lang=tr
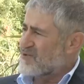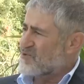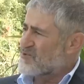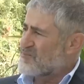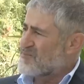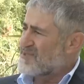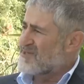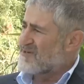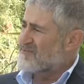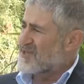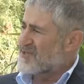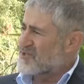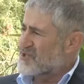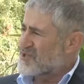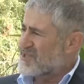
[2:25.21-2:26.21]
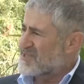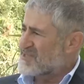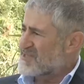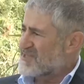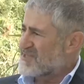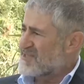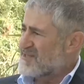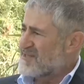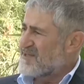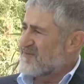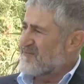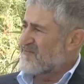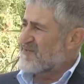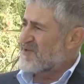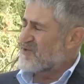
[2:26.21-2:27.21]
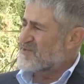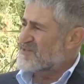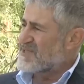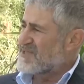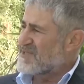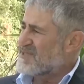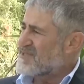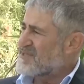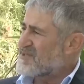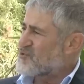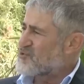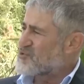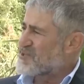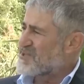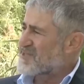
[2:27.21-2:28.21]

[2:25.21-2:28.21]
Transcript: ekonomi davranışlarını ve özellikle de küçük